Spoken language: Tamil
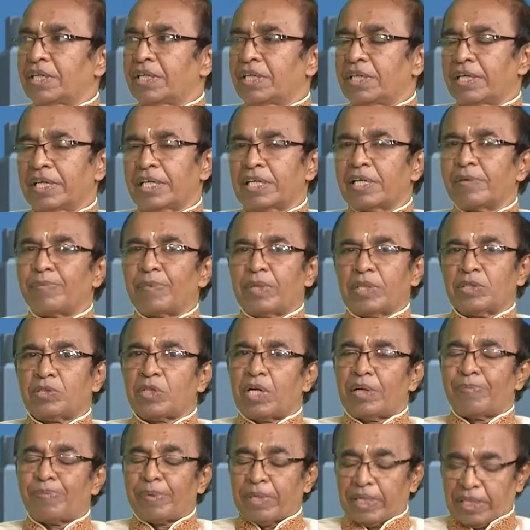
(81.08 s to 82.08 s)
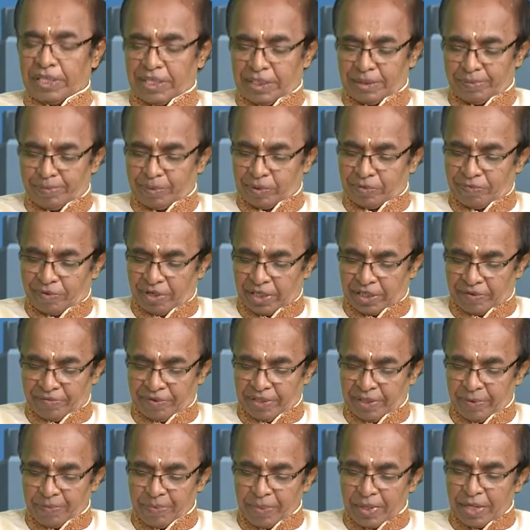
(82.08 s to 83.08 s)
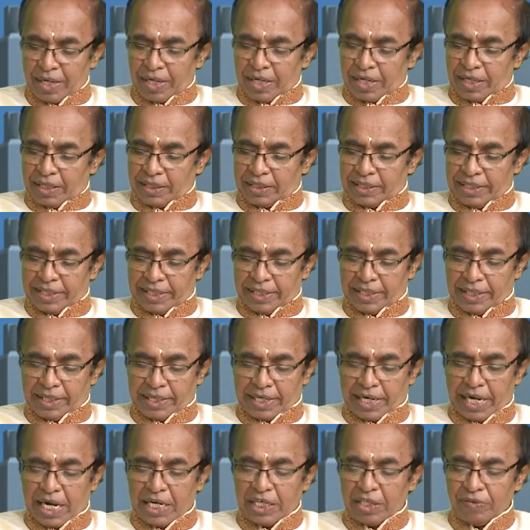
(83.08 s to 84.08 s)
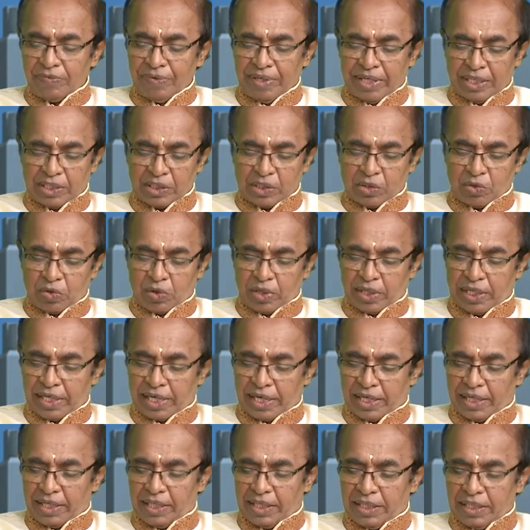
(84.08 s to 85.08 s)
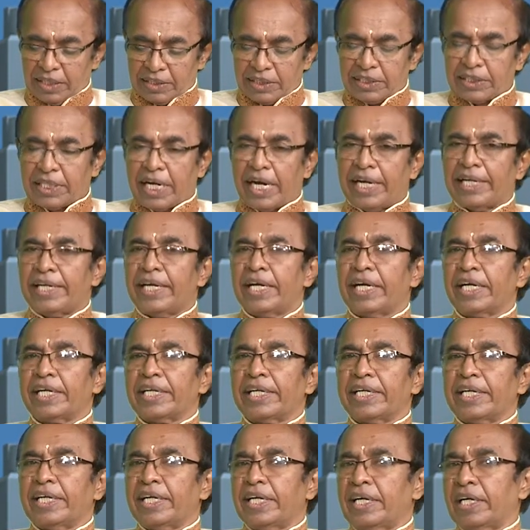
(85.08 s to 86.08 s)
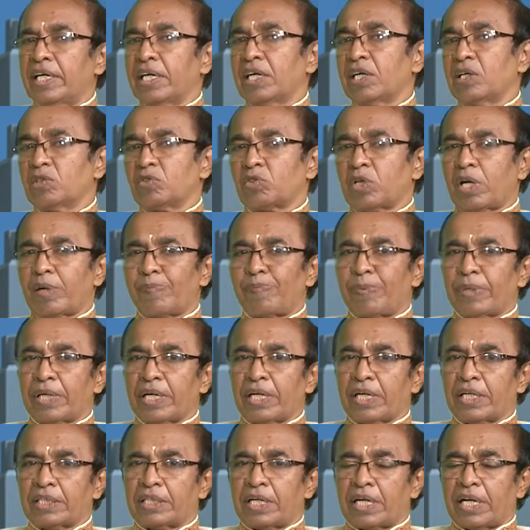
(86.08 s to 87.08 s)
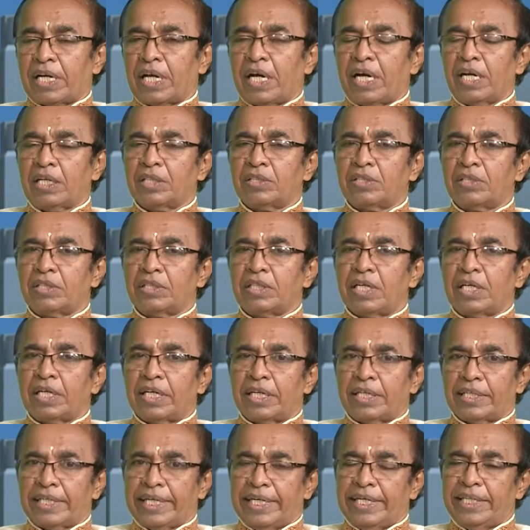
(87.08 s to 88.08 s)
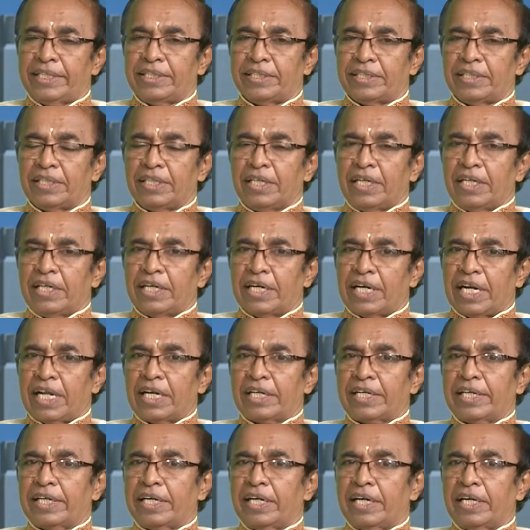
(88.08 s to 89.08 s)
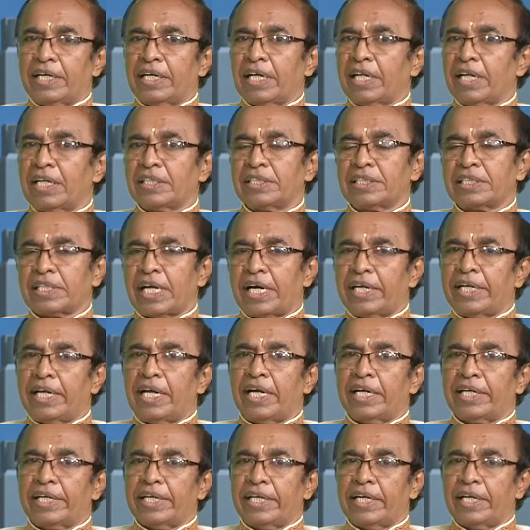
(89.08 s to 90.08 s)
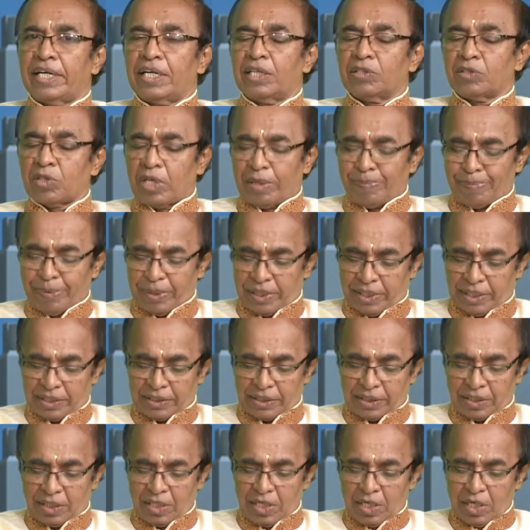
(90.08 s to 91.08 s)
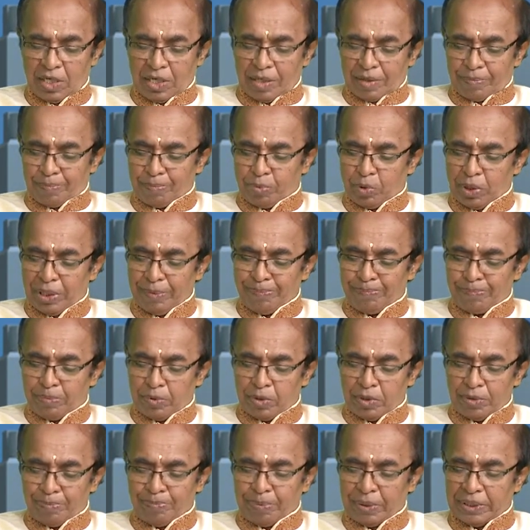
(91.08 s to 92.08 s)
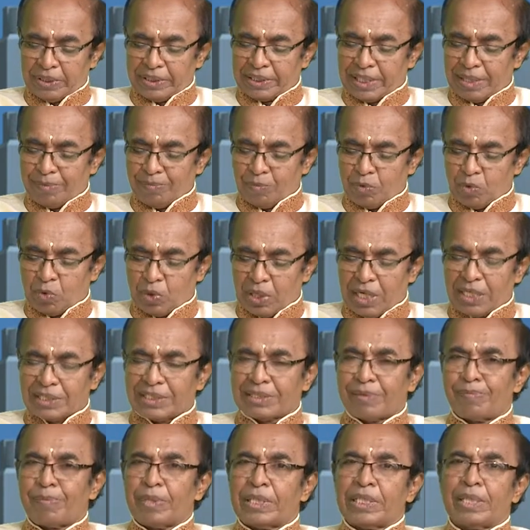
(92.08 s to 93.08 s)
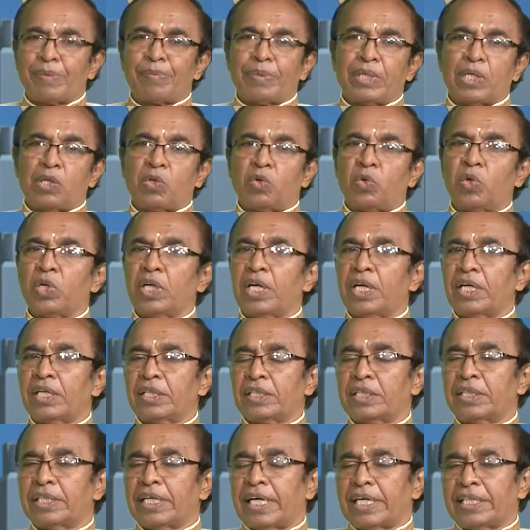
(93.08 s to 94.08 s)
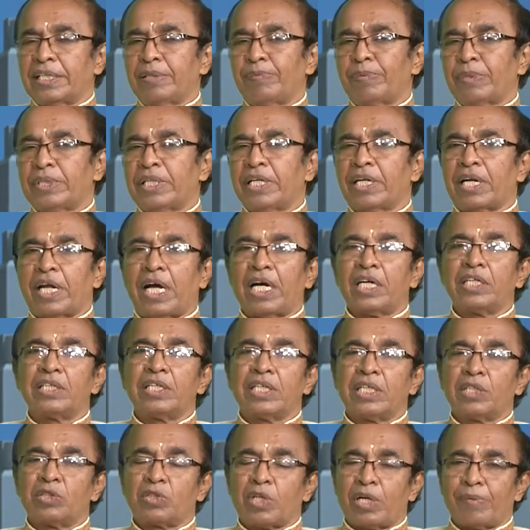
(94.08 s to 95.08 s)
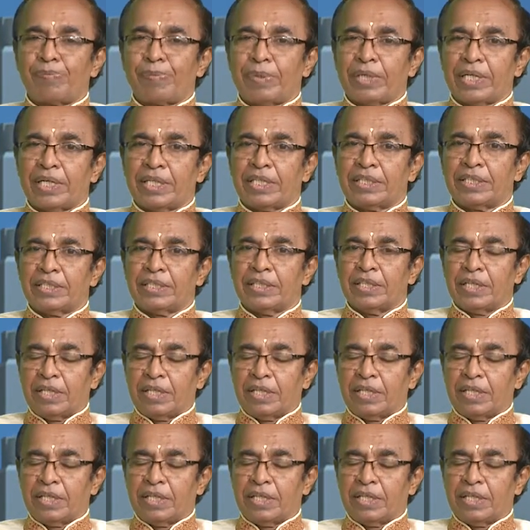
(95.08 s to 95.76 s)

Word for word: எடுக்கும் என்று சொல்லப்படுகின்றது பொதுவாகவே இந்த ராகுவை எடுத்துக்கொண்டால் சாயா கிரகங்கள் என்று சொல்லப்படுகின்றது ராகு கேது நிழல் கிரகங்கள் அல்லது சாயா கிரகங்கள்னு சொல்லப்படுகின்றது புளிப்பு பித்தம் குடல் சம்பந்தமான நோய்களுக்கு அதிபதி ராகு என்று சொல்லப்படுகின்றது